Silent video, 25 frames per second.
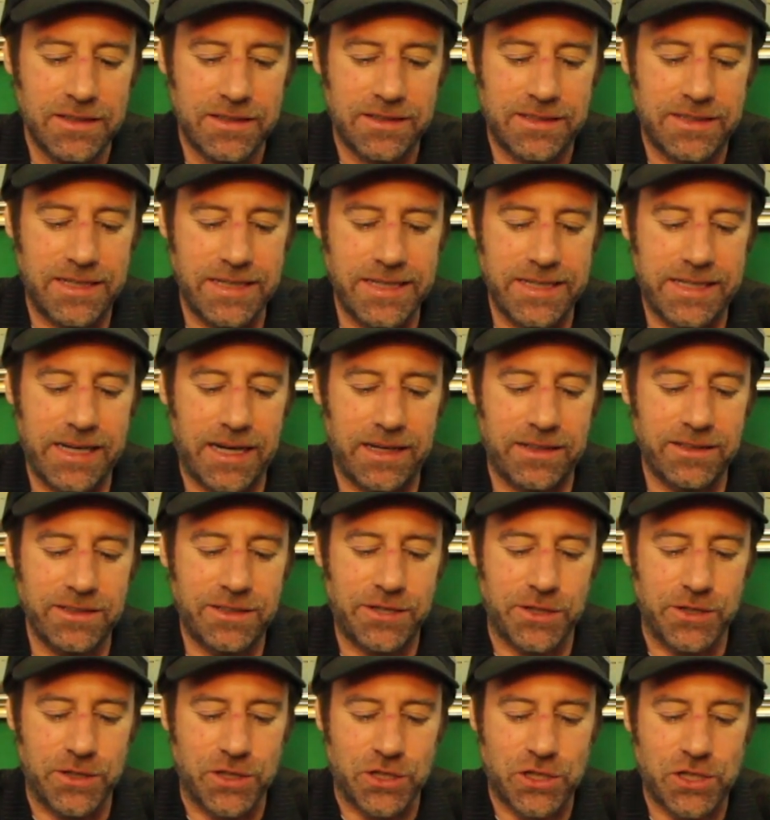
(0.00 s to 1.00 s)

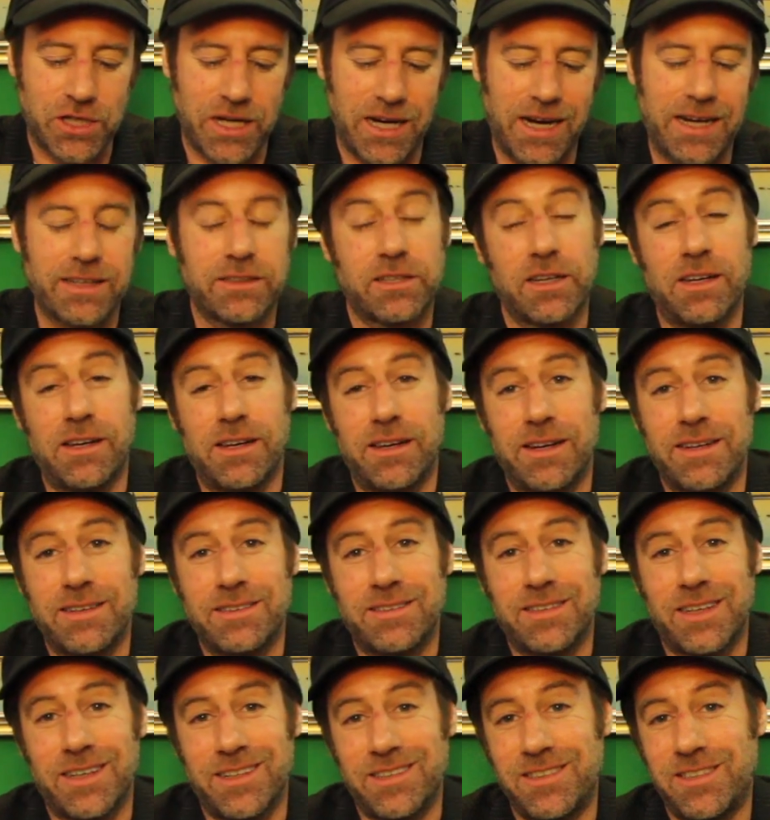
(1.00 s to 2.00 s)
Gigantisch.
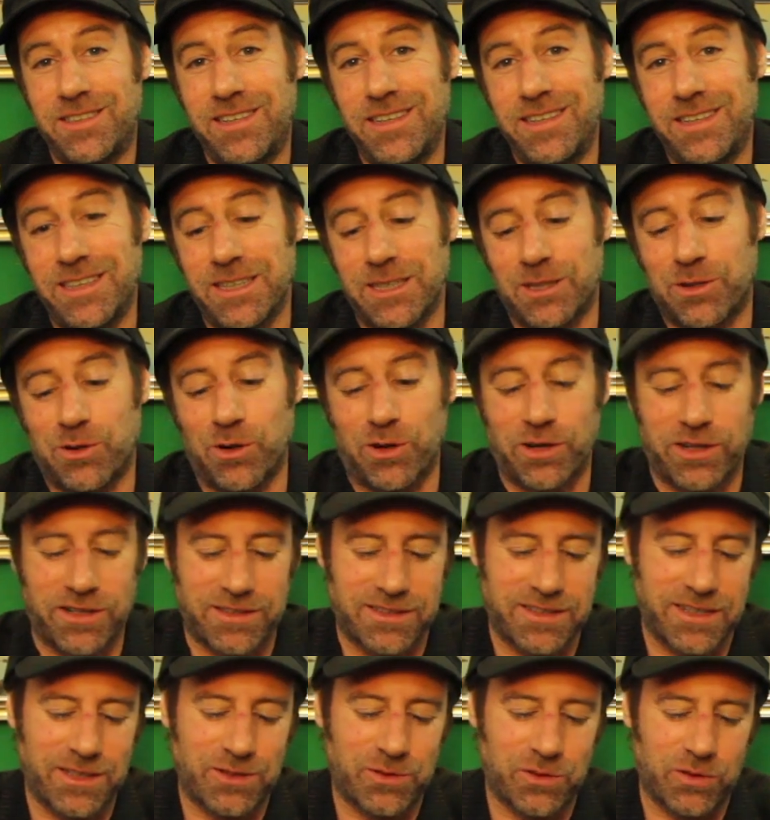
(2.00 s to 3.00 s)
Atalanta City konnte
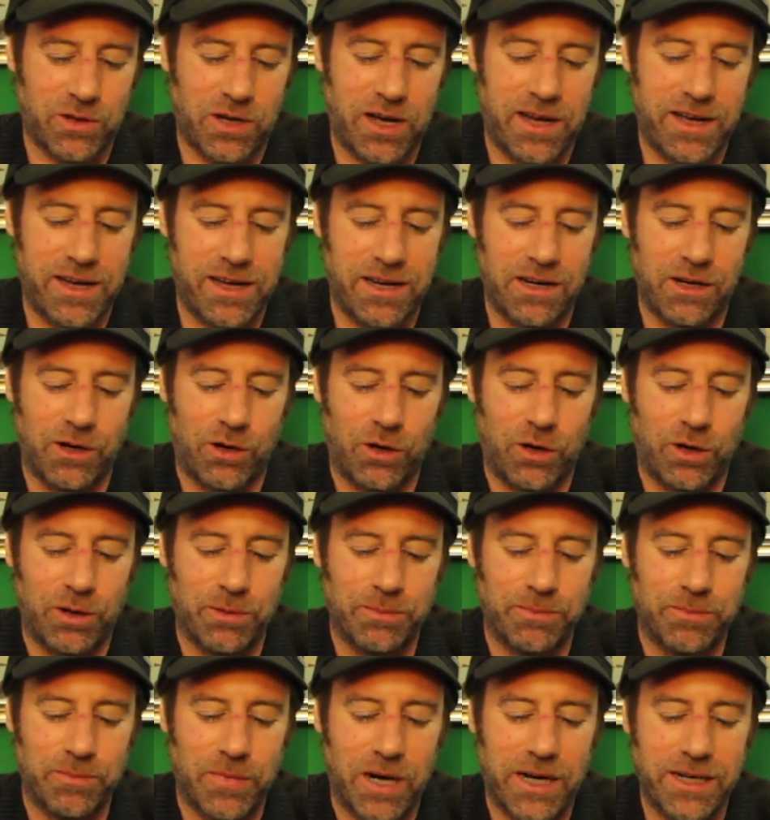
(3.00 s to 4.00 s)
sich sogar
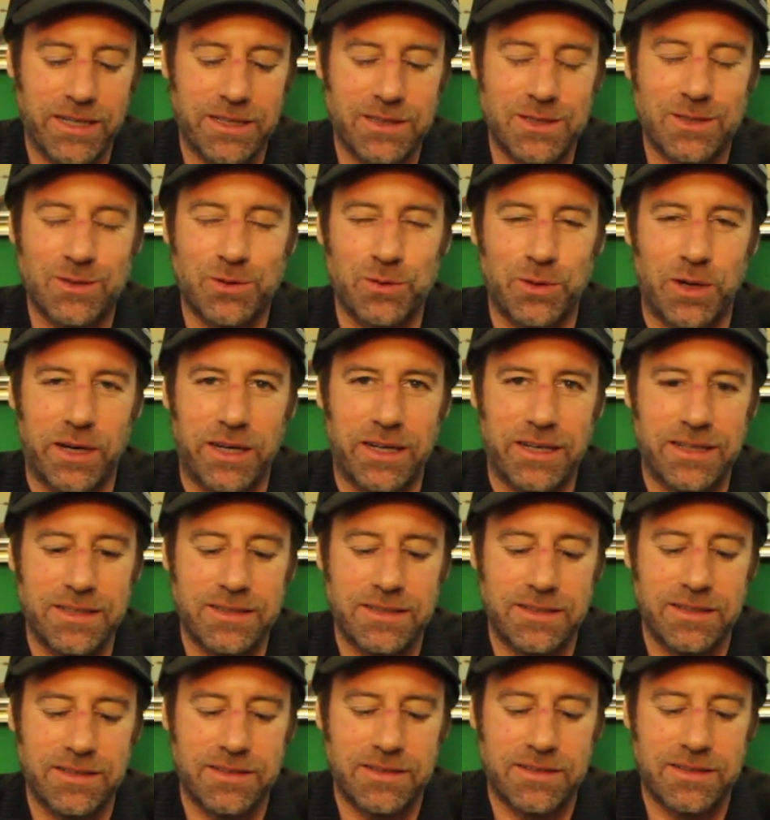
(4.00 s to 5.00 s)
erlauben. 1 zu
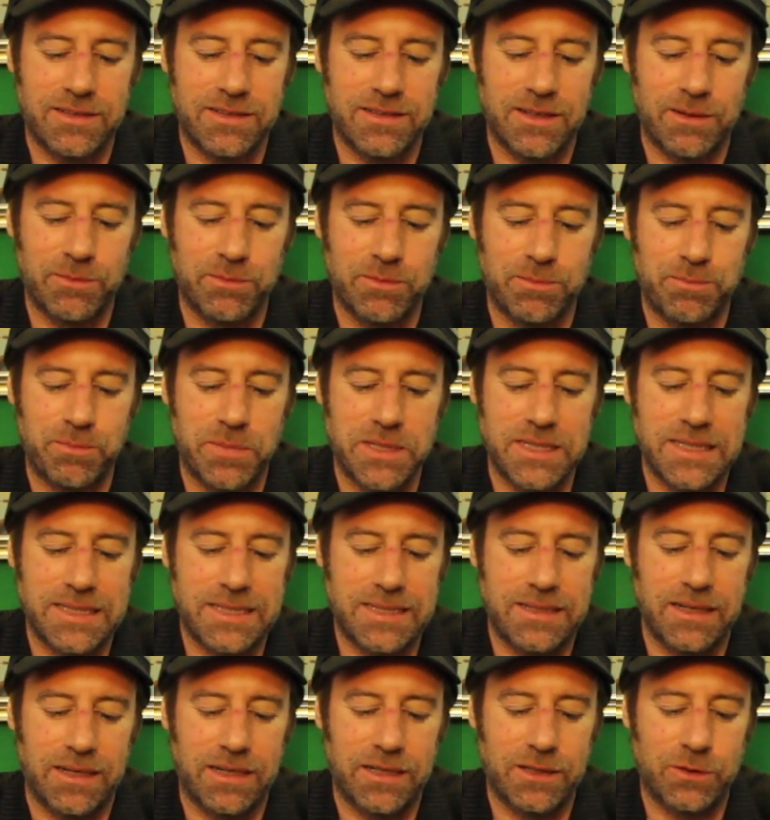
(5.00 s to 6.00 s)
1 insgesamt
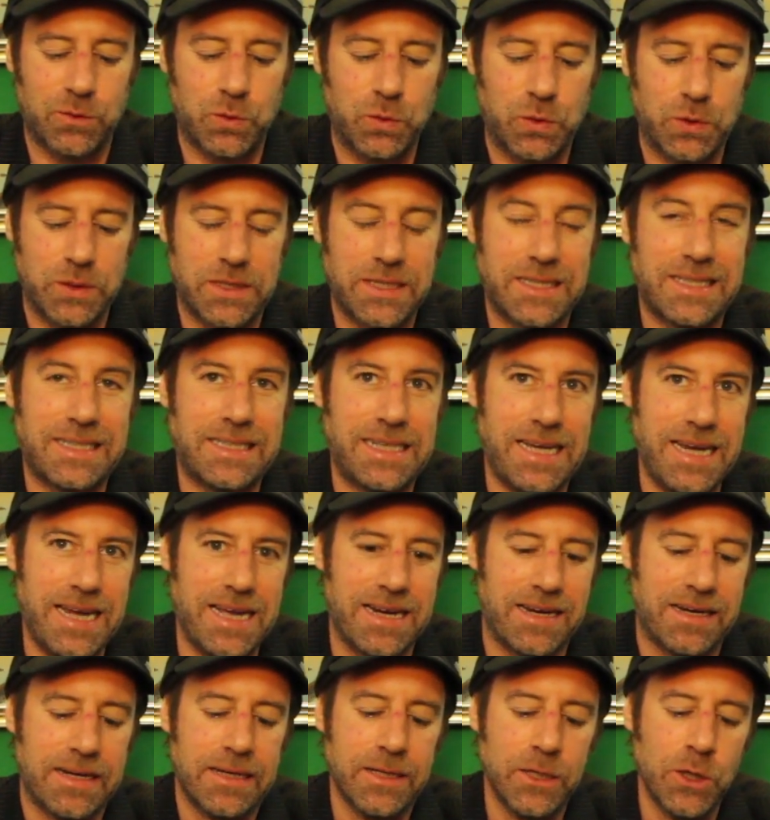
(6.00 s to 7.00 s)
bis dato
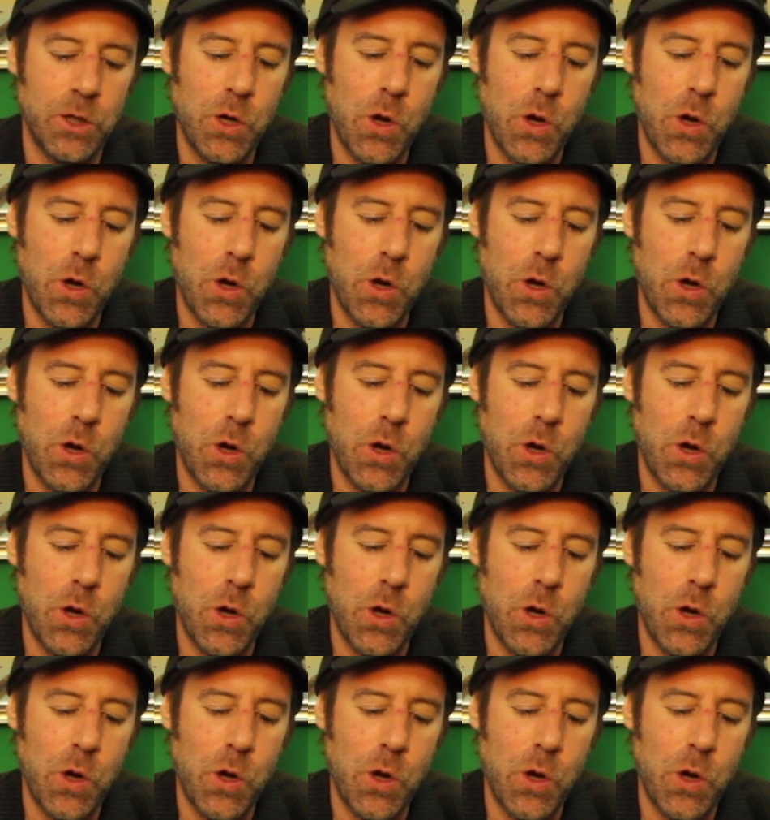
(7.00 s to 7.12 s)
10.